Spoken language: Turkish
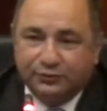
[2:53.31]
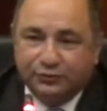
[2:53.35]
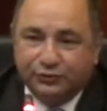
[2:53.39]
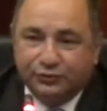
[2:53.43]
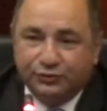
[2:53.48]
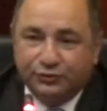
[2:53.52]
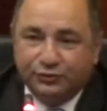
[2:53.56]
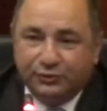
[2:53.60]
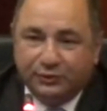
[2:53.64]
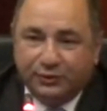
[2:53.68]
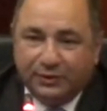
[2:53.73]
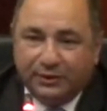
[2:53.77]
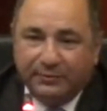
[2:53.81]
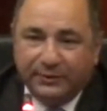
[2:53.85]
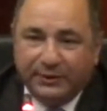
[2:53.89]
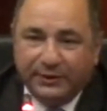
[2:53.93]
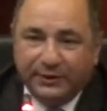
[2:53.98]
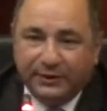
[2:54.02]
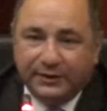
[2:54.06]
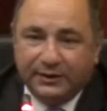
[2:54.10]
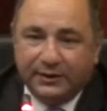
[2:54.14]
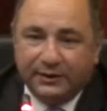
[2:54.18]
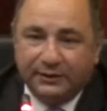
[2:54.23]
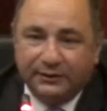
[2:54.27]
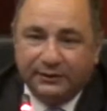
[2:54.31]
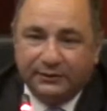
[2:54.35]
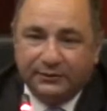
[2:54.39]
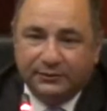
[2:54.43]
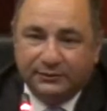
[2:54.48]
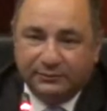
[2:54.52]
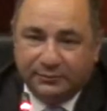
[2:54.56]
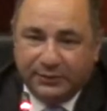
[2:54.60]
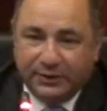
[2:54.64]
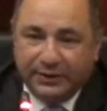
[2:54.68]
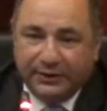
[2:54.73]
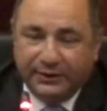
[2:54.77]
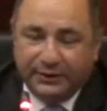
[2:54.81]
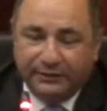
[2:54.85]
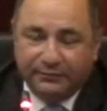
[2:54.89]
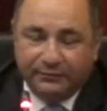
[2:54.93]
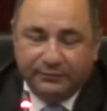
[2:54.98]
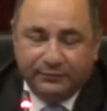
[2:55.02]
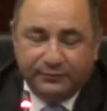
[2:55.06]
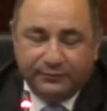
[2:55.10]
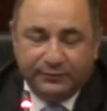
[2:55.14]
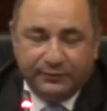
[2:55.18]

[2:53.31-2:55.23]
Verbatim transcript: bunu Amerikalı madem